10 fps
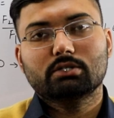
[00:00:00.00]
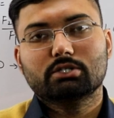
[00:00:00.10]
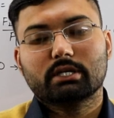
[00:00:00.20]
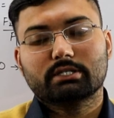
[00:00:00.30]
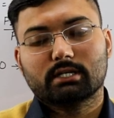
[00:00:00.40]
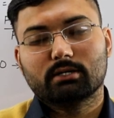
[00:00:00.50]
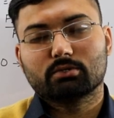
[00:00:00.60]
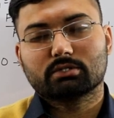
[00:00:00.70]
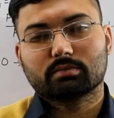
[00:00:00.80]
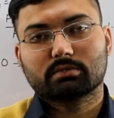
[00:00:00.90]
दीजिए चैनल
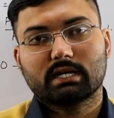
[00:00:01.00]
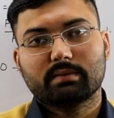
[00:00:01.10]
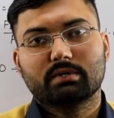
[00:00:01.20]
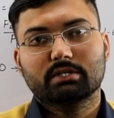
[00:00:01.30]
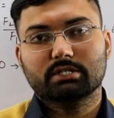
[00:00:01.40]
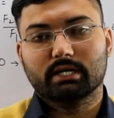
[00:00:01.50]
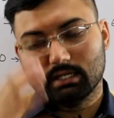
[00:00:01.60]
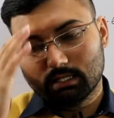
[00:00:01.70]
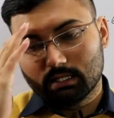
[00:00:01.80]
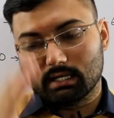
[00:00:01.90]
को सब्सक्राइब कीजिए
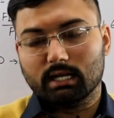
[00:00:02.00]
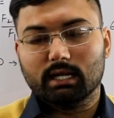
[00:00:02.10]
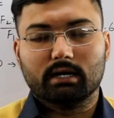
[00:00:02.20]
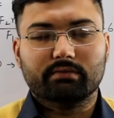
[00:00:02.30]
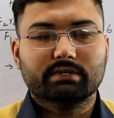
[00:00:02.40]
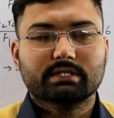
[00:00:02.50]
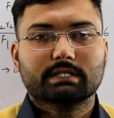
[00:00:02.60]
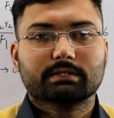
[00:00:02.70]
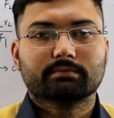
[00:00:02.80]
अल्लाह हाफिज़